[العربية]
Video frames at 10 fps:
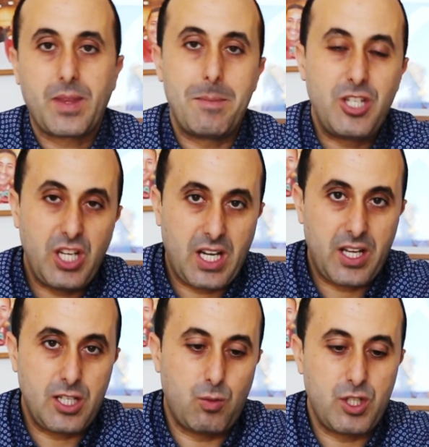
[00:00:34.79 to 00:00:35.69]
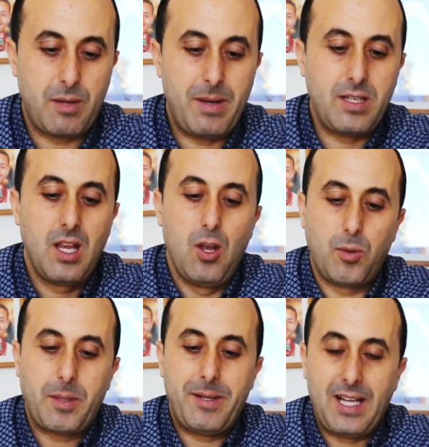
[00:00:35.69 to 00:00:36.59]
ماشي خارج الوجبات
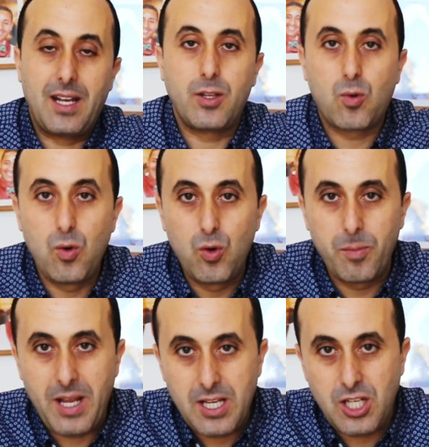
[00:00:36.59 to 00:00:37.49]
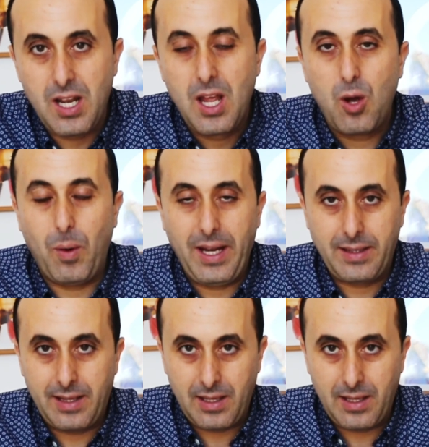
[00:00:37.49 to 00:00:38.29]
بطبيعه الحال هذا كله من اجل واحد